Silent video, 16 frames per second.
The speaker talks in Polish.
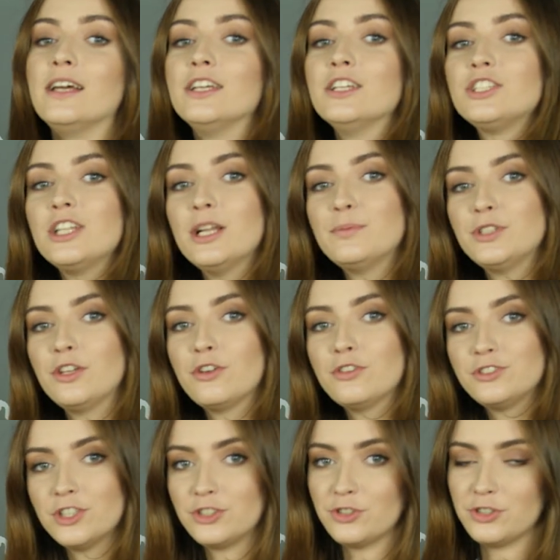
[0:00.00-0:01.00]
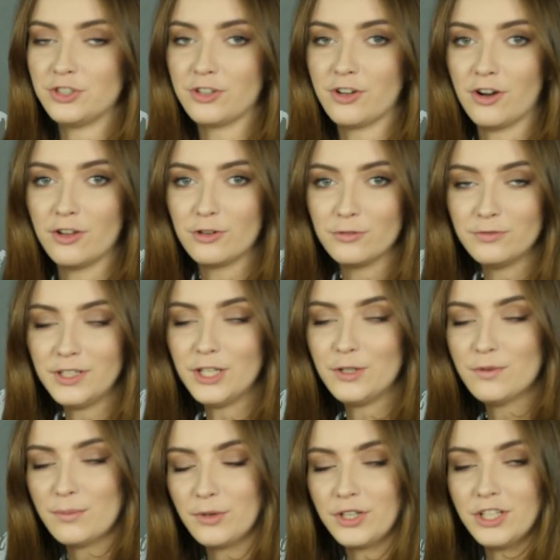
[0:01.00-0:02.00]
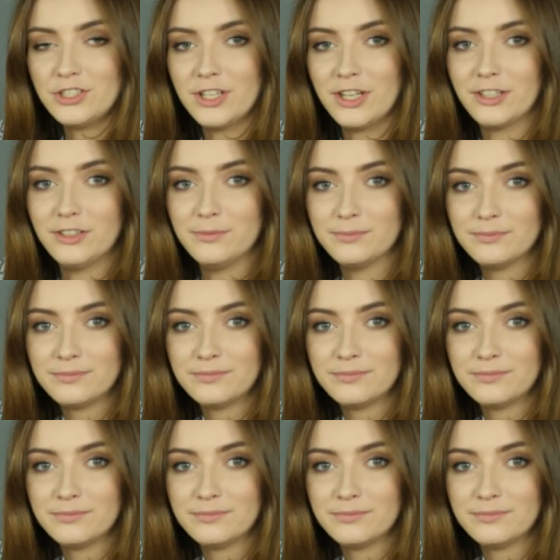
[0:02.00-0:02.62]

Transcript: dla jeszcze lepszej rozdzielczości kolorów i głębokiej czerni.